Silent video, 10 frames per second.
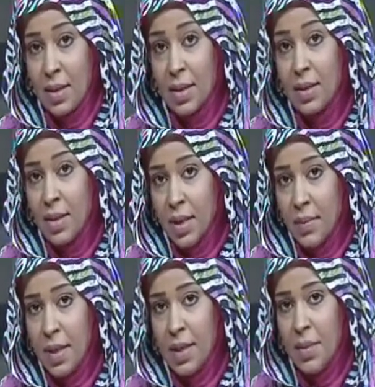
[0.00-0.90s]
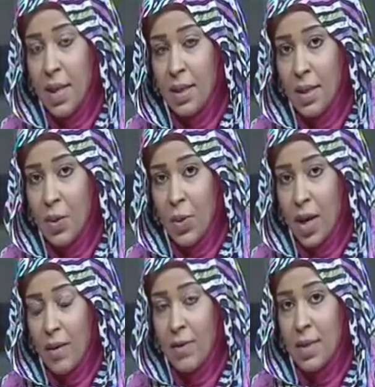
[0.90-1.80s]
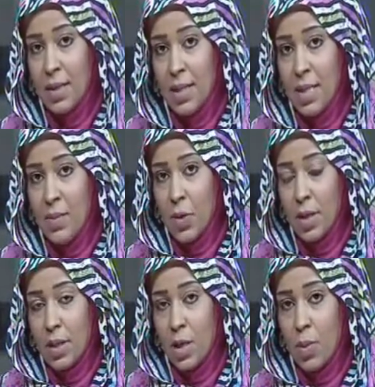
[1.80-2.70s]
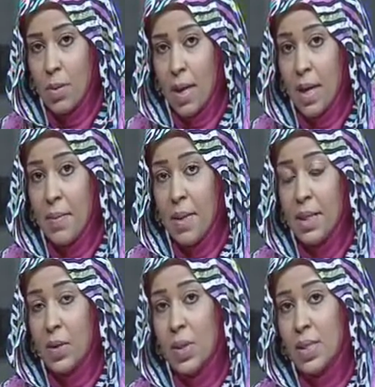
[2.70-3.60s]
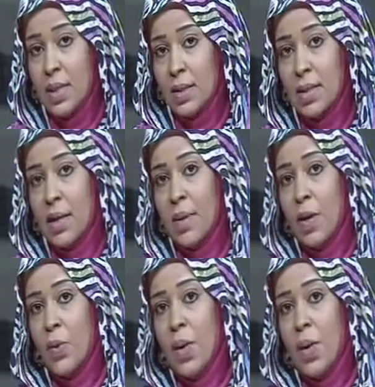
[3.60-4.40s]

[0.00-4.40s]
التدريب المهني وحفل تسليم وتسلم المهام بين الوزير السابق